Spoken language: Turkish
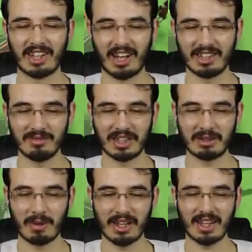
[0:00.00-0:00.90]
Tankım
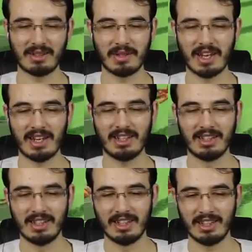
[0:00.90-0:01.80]
nasıl patladı be?
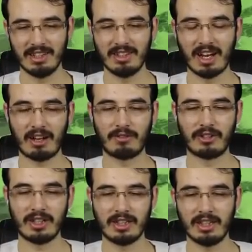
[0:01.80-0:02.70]
İn ya
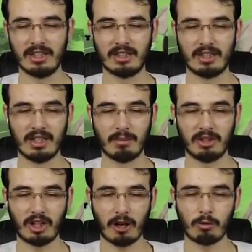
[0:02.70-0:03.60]
Freddy in.
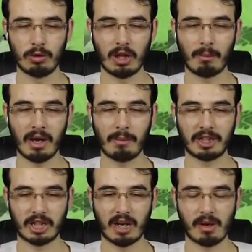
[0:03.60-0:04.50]
Bir tank kullanmayı
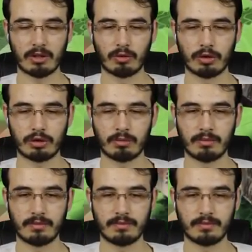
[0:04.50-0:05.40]
başaramadım dostum.
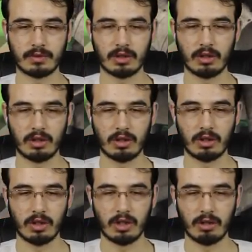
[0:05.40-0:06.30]

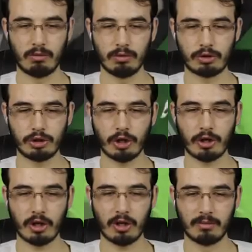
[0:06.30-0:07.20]

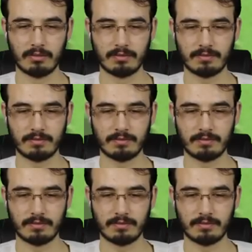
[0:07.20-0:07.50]
Uçuyorum.